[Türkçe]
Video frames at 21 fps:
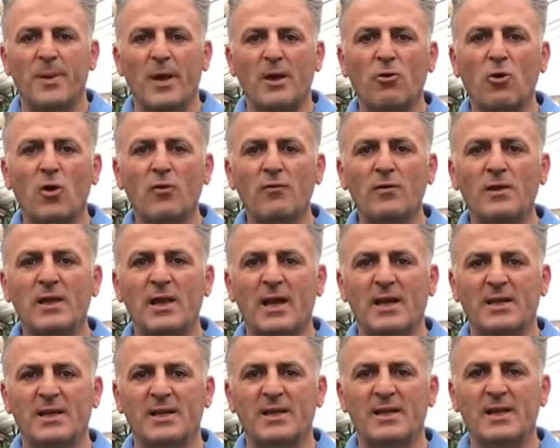
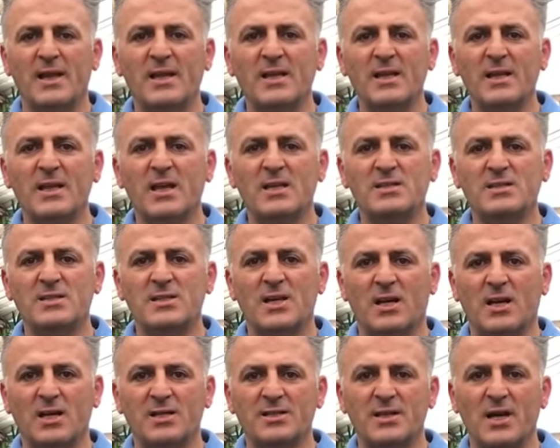Begonviller neden az
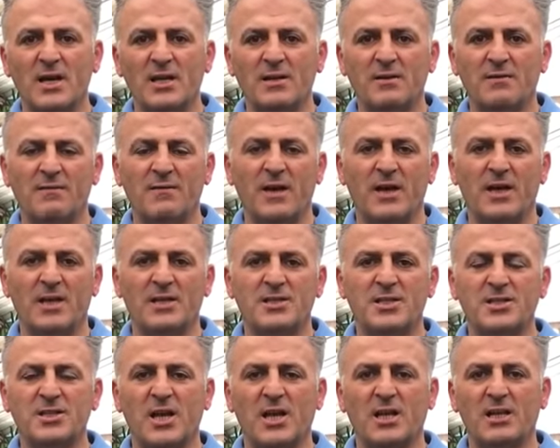çiçek açar ve
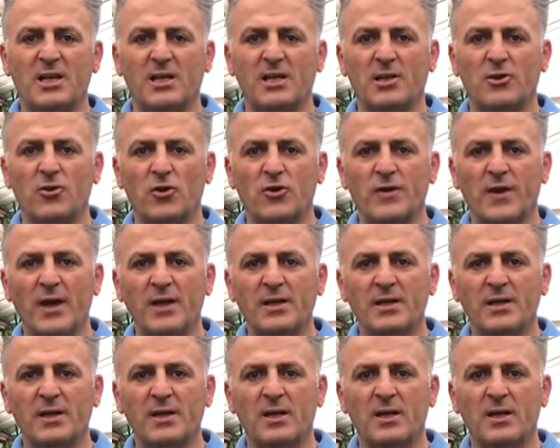çiçeklerini döker?